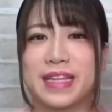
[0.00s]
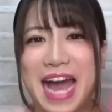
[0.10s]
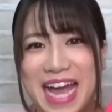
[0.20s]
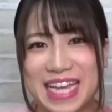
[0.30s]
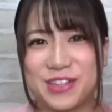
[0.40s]

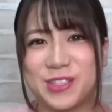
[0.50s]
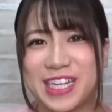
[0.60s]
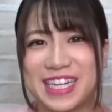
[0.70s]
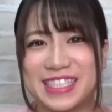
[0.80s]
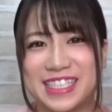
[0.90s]
はい、こん
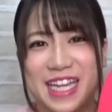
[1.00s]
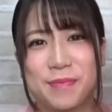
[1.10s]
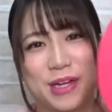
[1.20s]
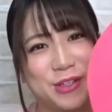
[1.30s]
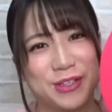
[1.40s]
な感じで
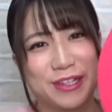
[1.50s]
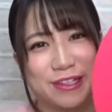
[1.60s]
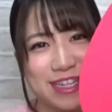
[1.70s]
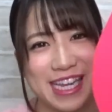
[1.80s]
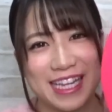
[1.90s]
丸っこ
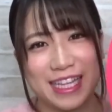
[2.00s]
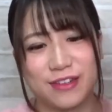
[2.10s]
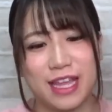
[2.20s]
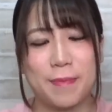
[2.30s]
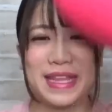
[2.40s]
く切れた
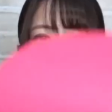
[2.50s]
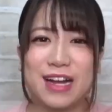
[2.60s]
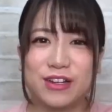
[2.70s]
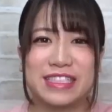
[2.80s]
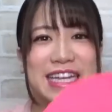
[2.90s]
ので、ぺった
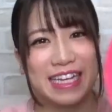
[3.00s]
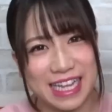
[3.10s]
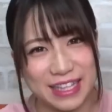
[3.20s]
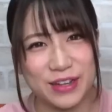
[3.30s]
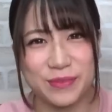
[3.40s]
んこしていき
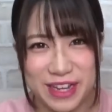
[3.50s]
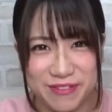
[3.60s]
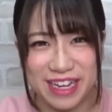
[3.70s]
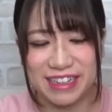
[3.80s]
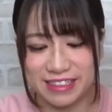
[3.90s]
たいと思い
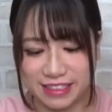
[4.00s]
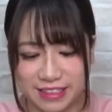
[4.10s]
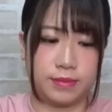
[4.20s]
ます。